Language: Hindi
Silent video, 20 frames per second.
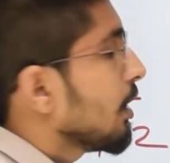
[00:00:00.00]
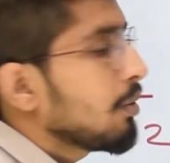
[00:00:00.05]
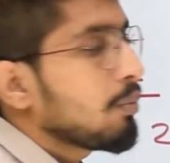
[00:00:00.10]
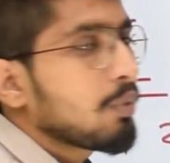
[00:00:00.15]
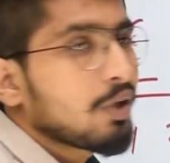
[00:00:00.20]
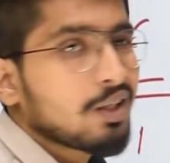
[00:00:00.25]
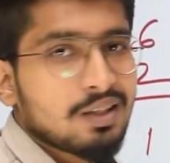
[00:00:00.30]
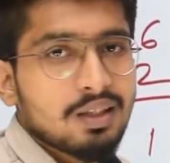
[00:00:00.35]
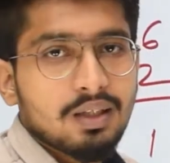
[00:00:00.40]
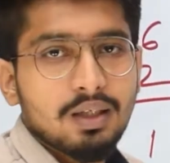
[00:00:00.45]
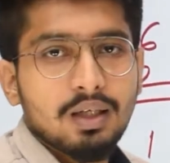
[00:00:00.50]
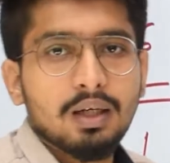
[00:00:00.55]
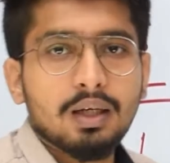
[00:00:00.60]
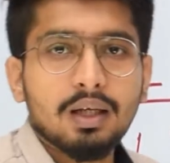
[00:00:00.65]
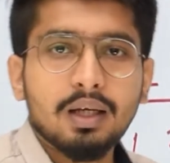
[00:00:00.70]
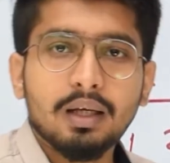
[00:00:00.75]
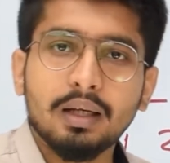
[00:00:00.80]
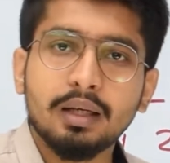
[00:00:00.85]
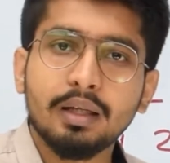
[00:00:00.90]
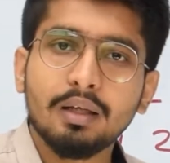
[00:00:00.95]
प्रति
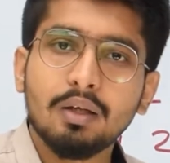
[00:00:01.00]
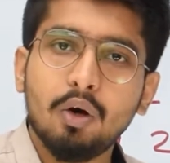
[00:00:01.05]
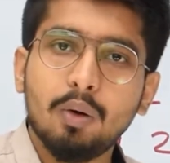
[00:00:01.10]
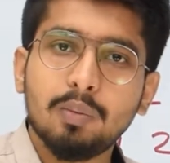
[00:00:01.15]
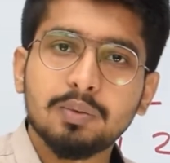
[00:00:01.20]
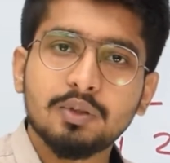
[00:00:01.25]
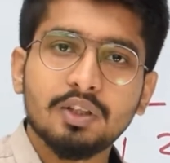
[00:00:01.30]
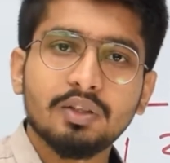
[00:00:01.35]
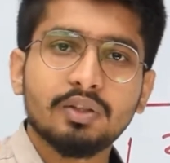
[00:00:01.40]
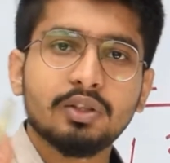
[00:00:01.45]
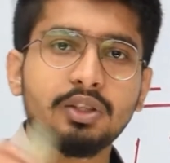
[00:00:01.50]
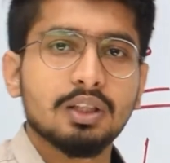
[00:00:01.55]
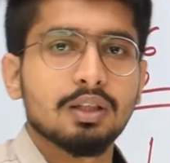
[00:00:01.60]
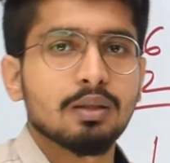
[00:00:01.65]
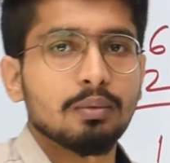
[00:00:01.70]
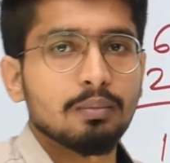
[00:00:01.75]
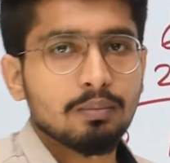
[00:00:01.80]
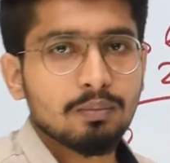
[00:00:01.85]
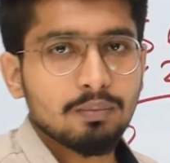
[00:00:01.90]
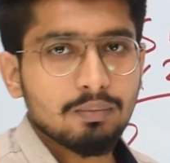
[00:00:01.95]
घंटा यानी ऑप्शन सी
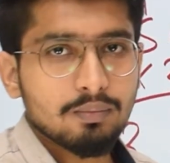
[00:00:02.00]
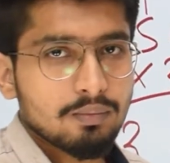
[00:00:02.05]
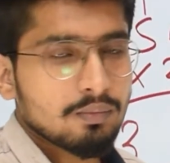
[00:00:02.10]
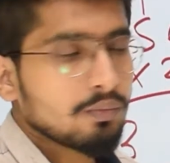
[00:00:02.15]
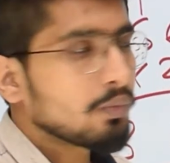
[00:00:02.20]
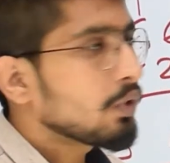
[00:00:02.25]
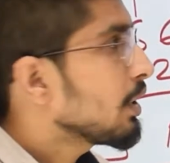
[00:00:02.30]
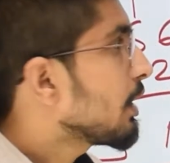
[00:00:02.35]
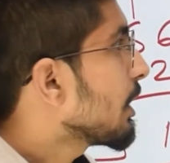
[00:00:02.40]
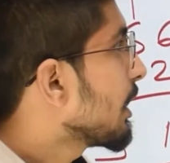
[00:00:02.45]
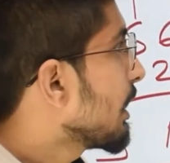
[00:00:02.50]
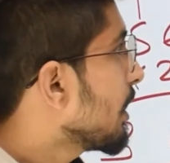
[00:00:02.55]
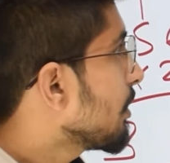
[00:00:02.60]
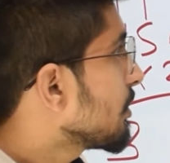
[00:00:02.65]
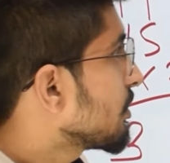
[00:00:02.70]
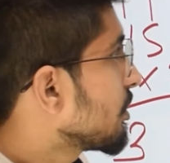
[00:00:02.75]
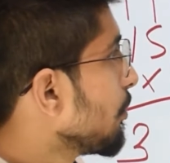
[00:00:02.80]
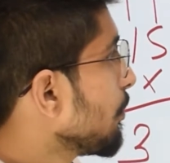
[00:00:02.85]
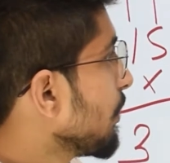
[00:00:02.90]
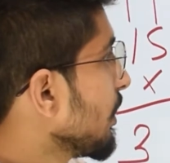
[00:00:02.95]
ठीक है
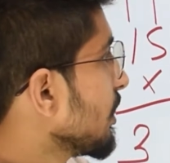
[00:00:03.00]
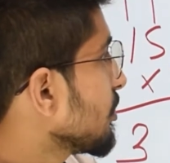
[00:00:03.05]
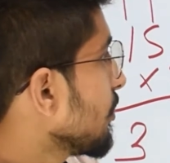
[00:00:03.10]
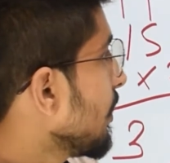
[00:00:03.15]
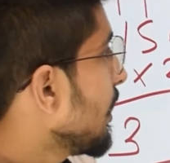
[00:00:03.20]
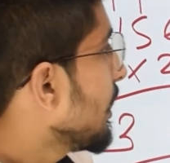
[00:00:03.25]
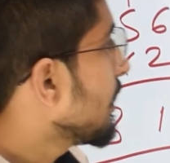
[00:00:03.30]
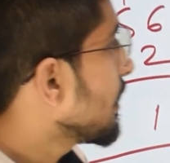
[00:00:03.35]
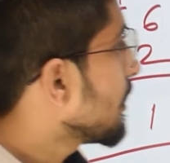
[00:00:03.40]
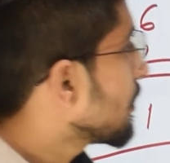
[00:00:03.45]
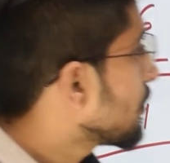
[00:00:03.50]
सिंपल सवाल है ये